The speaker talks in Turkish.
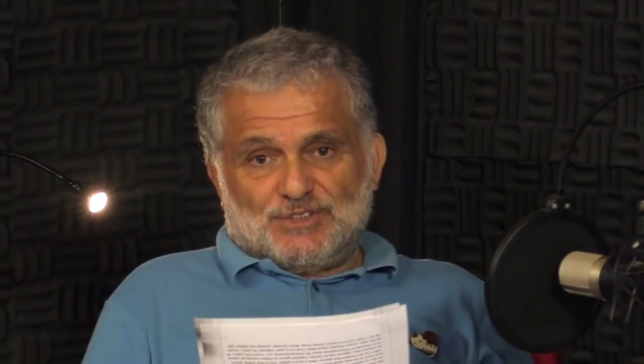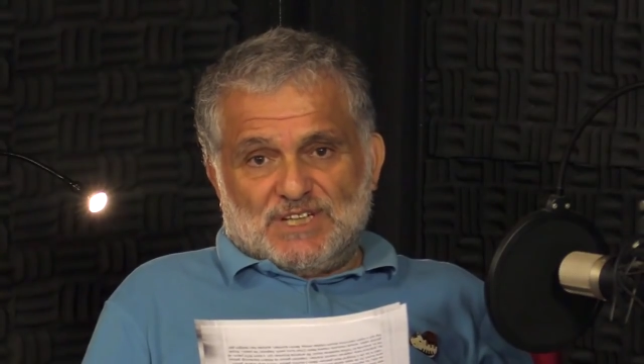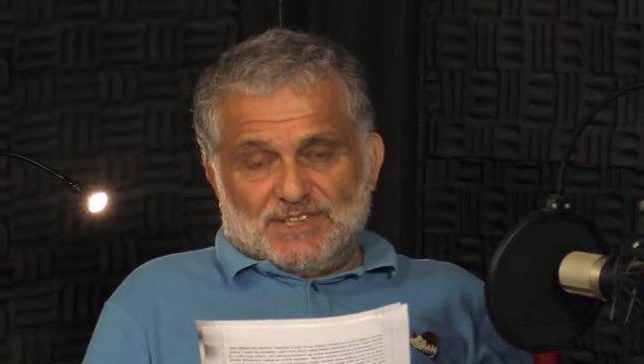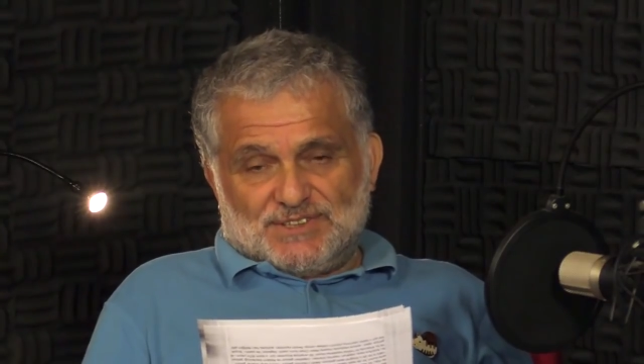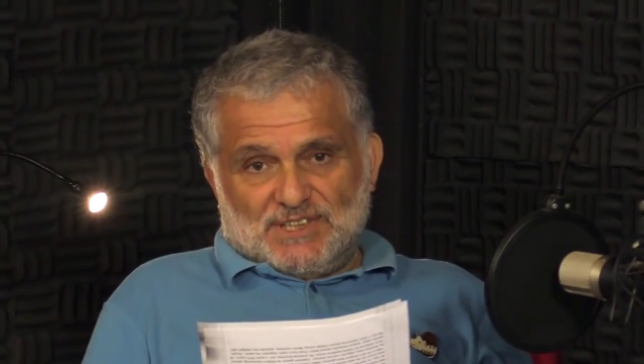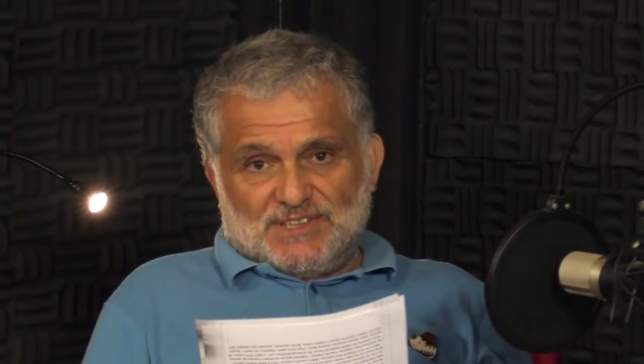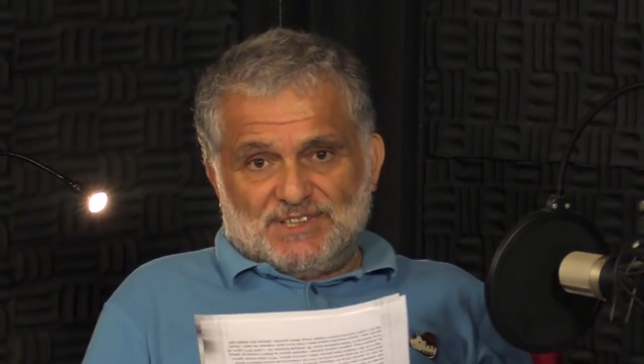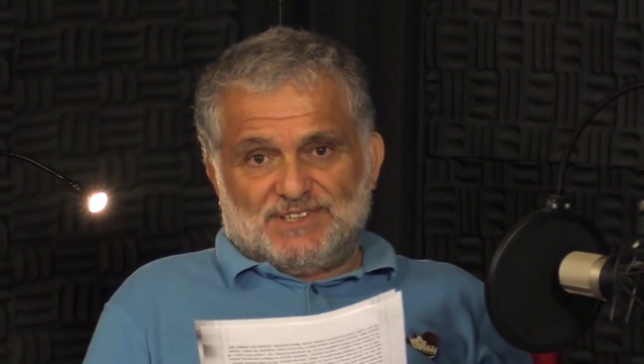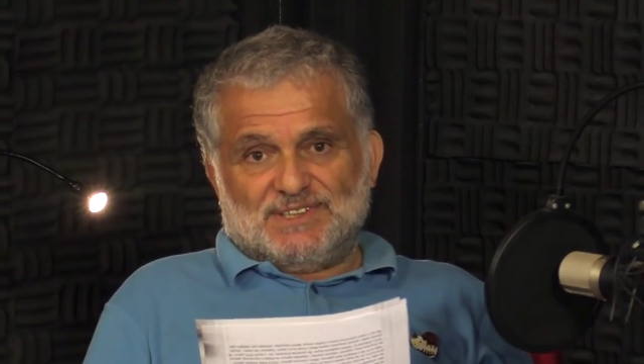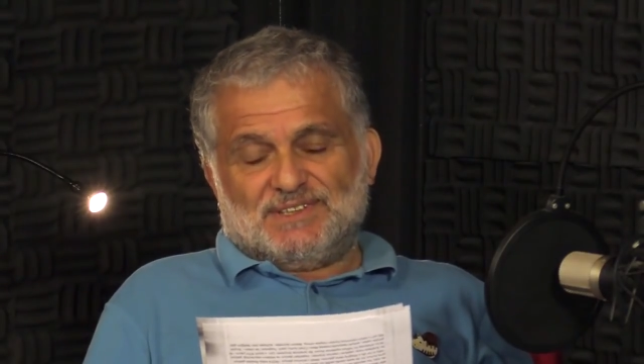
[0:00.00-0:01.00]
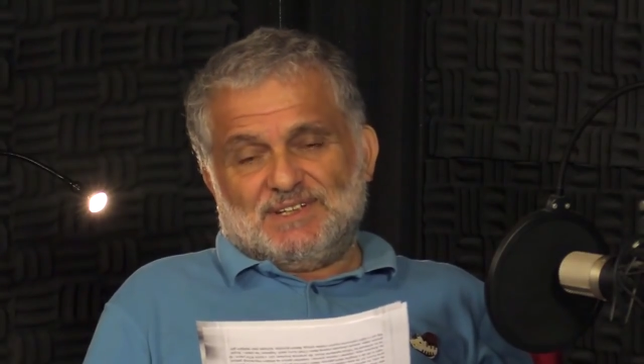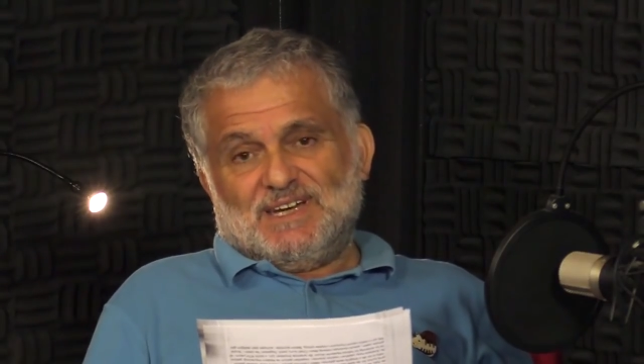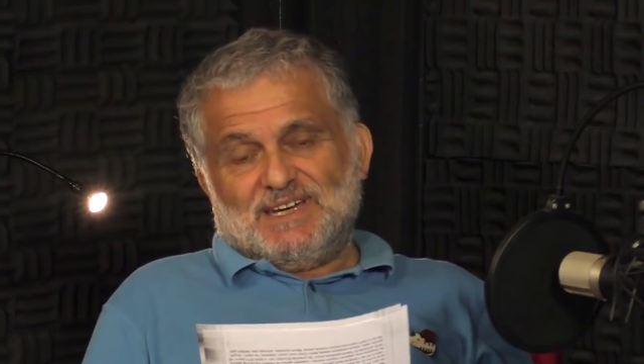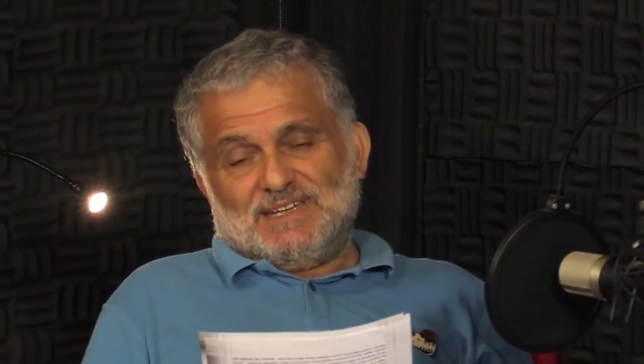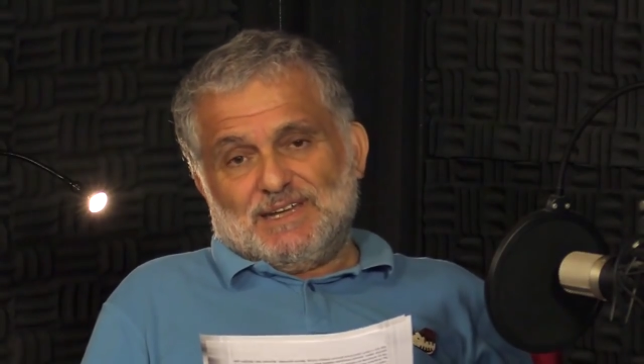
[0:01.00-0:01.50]
Ruşen
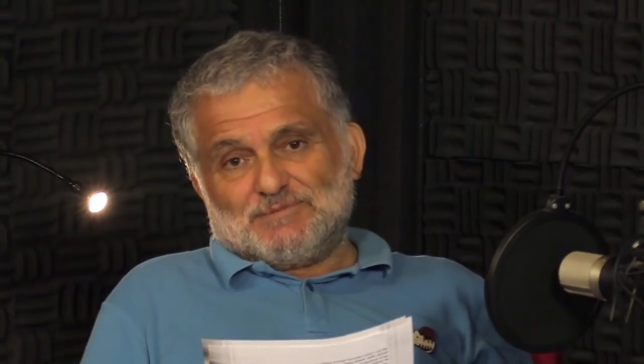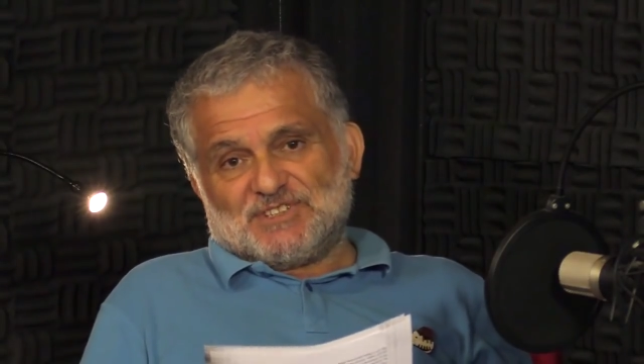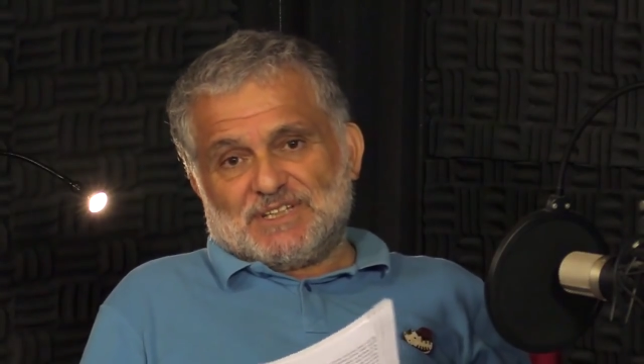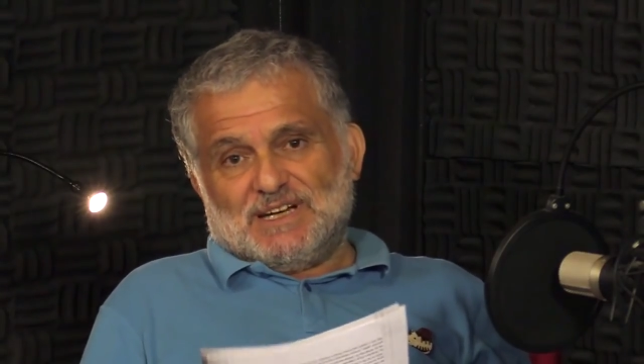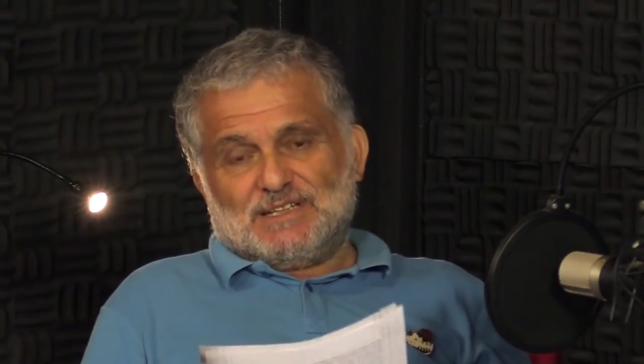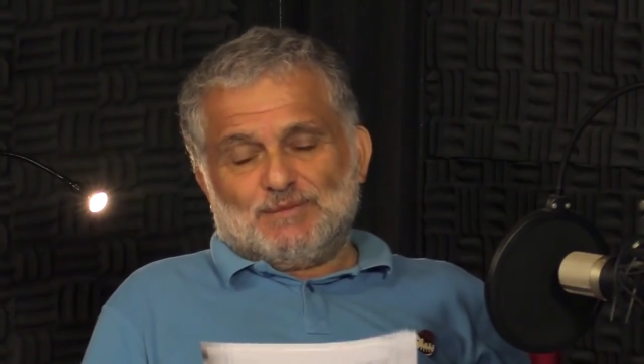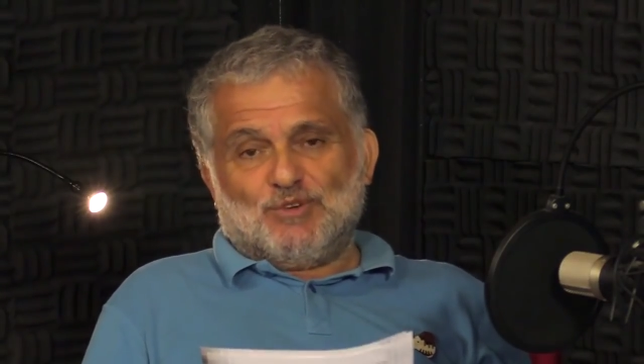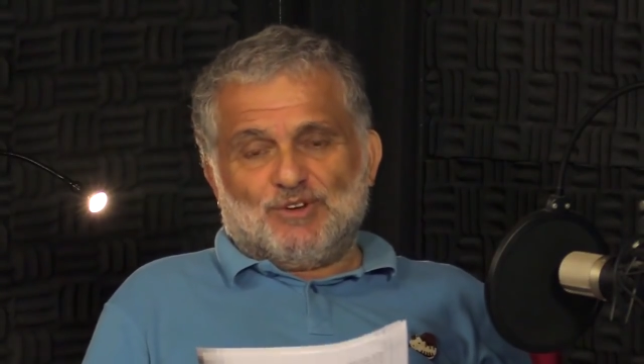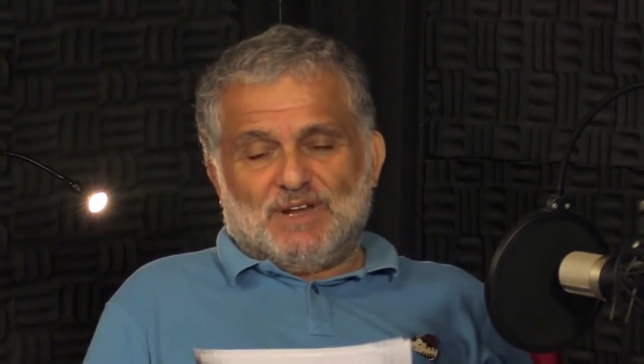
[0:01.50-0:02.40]
Çakır'dır demişlerdi.